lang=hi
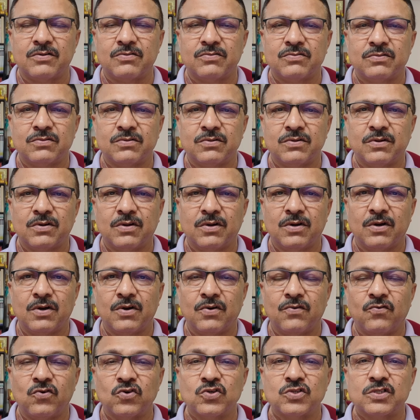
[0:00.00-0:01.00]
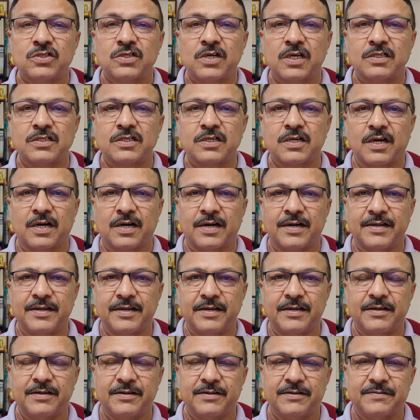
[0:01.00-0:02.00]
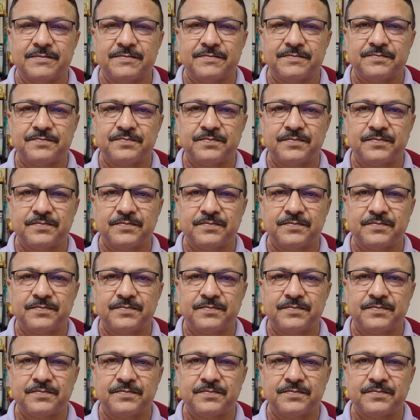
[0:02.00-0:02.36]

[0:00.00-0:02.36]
हूं वो सच कहानी है